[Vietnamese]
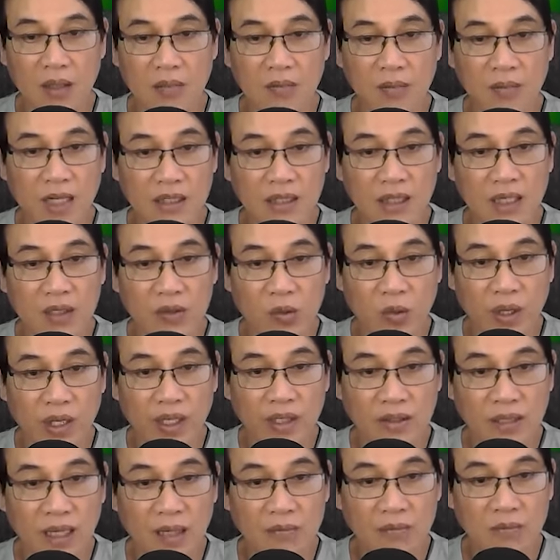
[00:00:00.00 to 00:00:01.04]
Ba tin
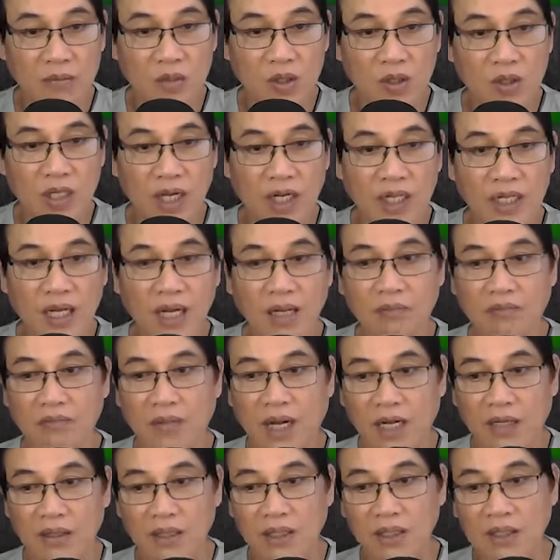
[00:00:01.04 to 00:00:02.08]
Uyển Tâm có thể cân
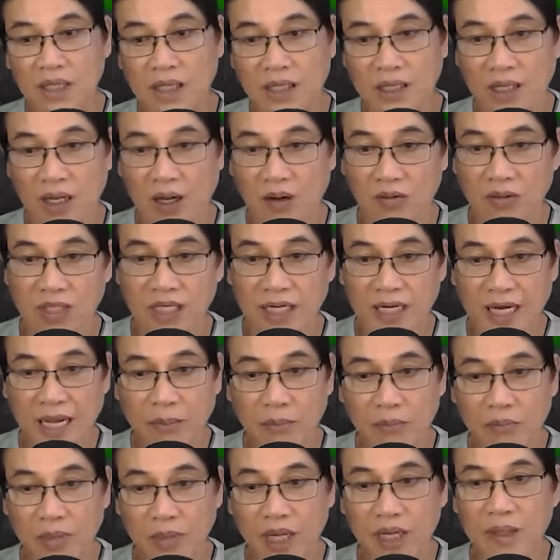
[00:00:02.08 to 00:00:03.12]
bằng giữa việc học và
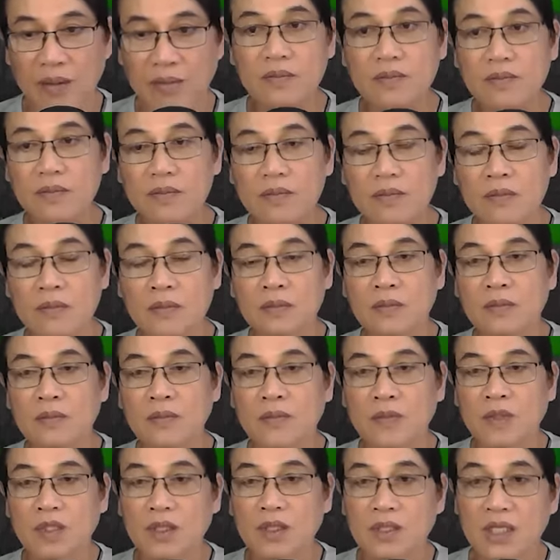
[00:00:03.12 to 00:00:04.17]
đam mê.
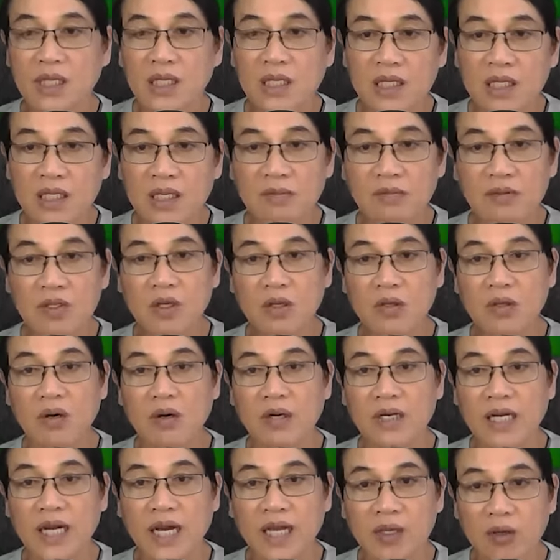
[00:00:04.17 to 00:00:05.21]
Xin giúp cho
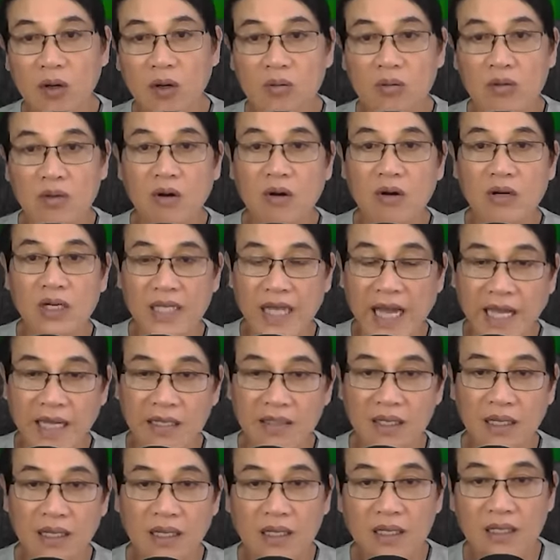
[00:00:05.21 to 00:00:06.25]
con gái út có
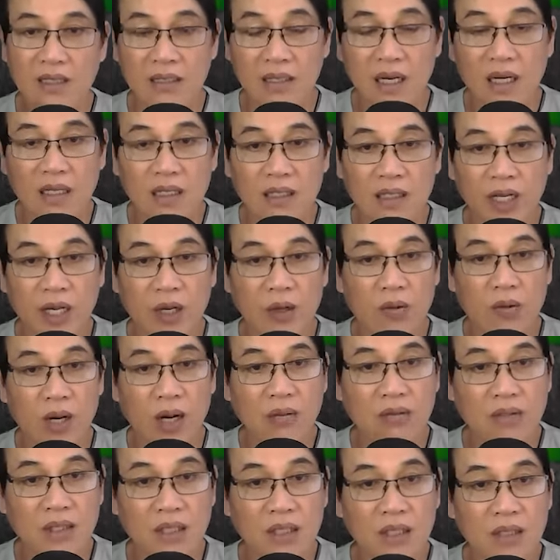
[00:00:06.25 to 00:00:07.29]
khác. Ngữ điệu
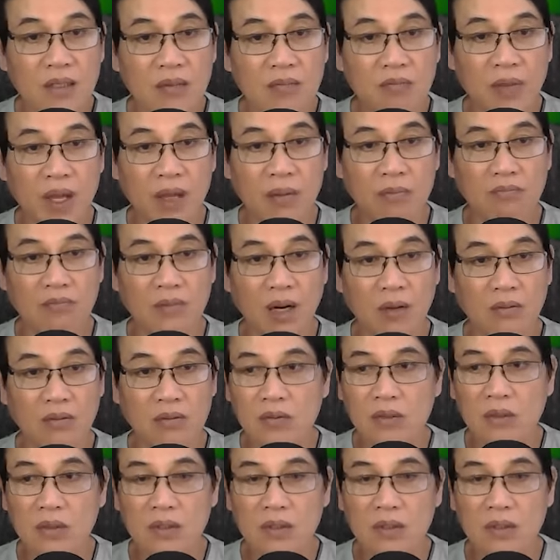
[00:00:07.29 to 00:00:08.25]
ông Hứa mềm mỏng.